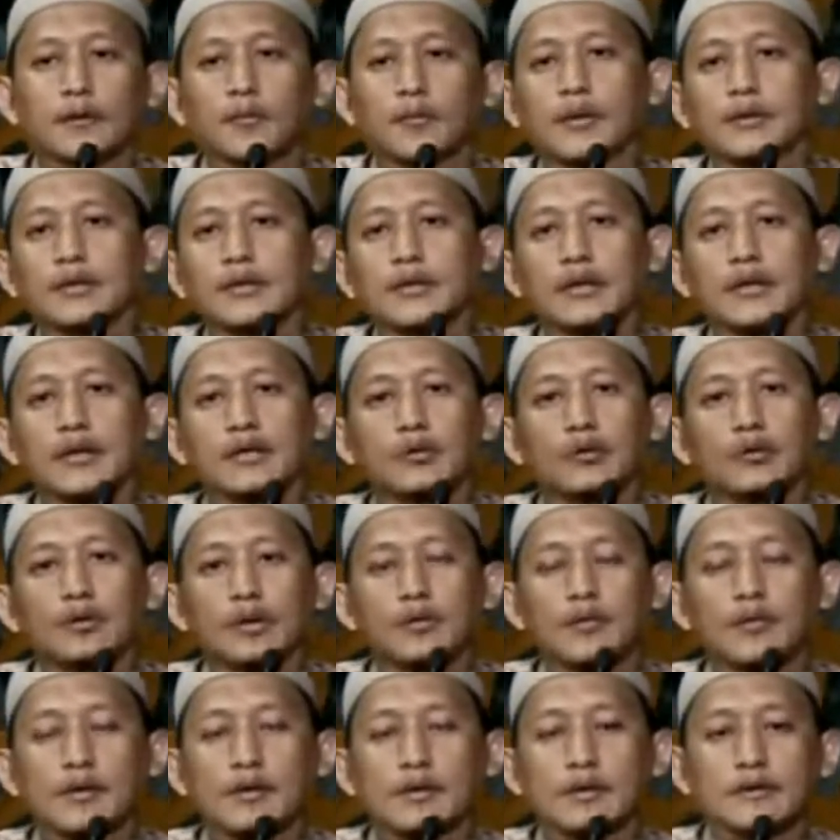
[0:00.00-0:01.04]
Kebanyakan
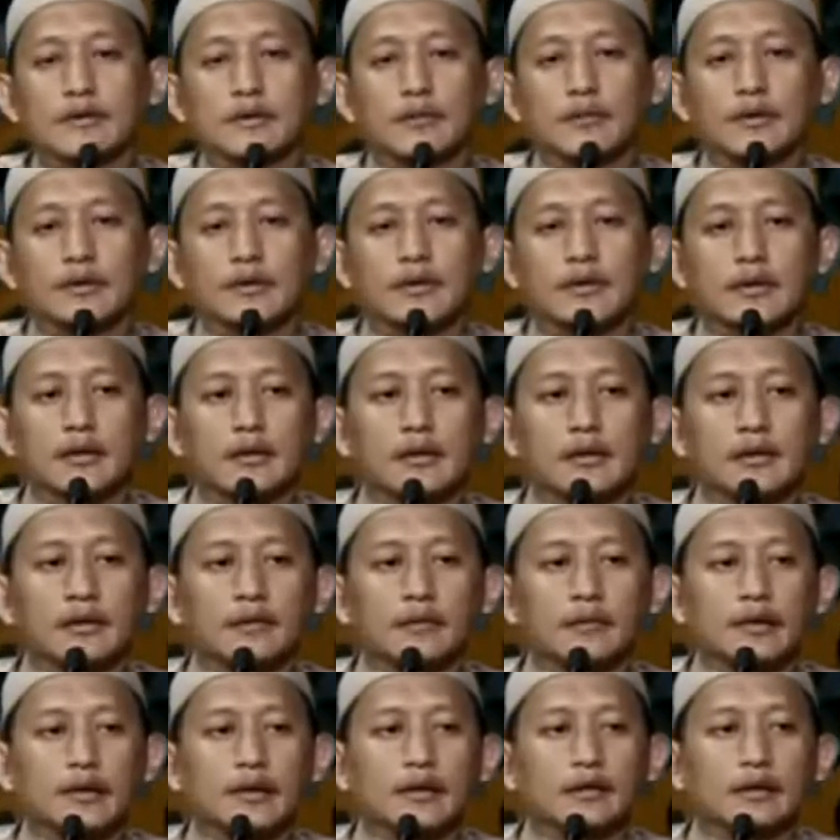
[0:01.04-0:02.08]
ulama di zaman
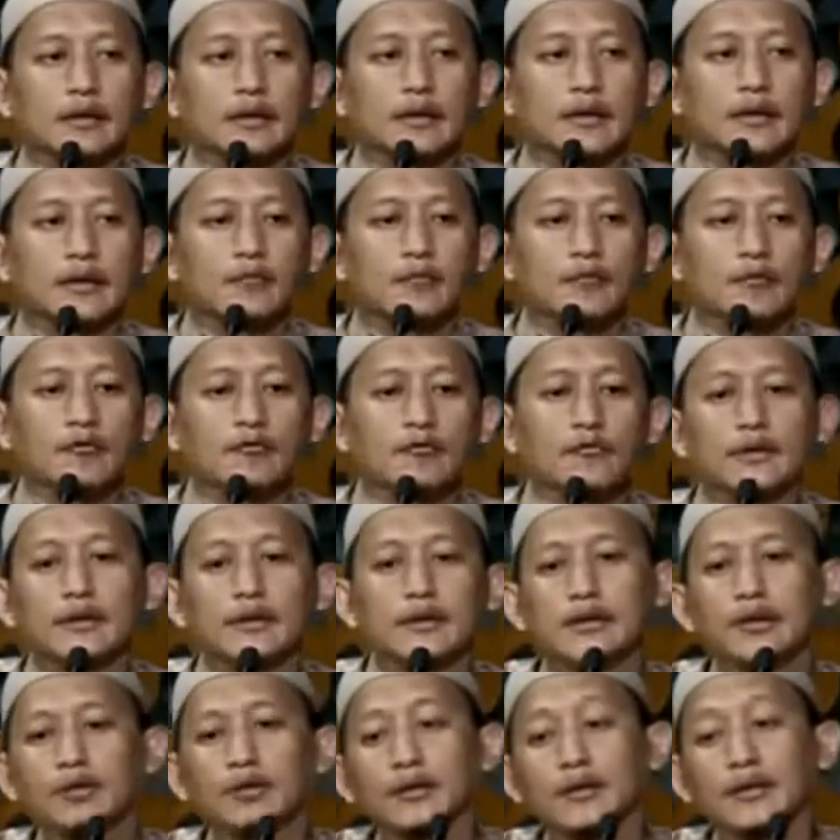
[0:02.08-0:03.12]
sekarang mengatakan bahwa
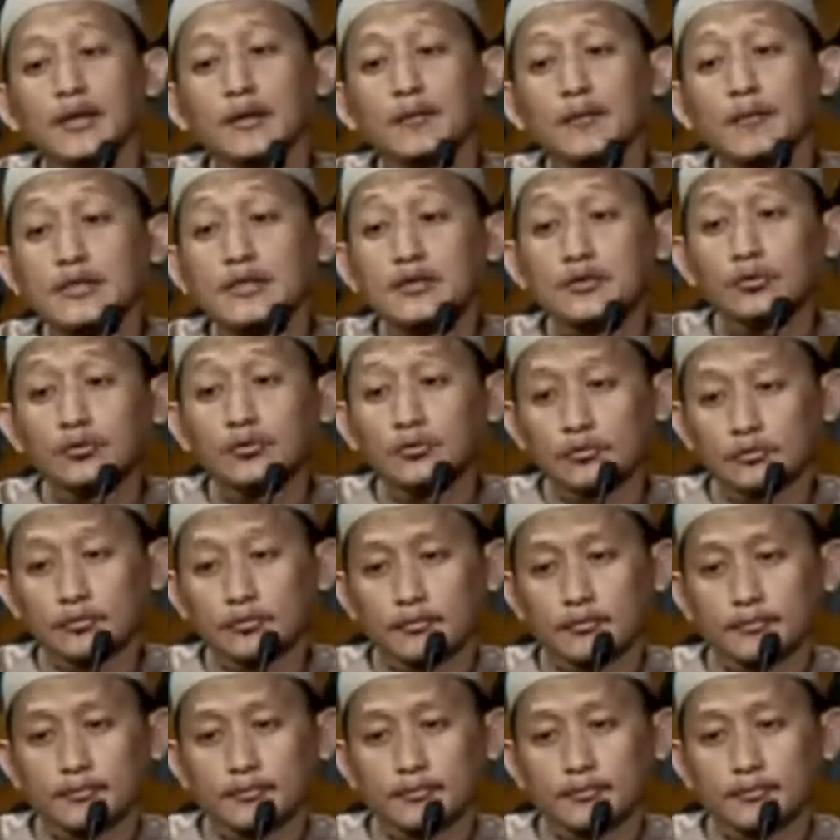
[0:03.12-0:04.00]
video tidak masuk.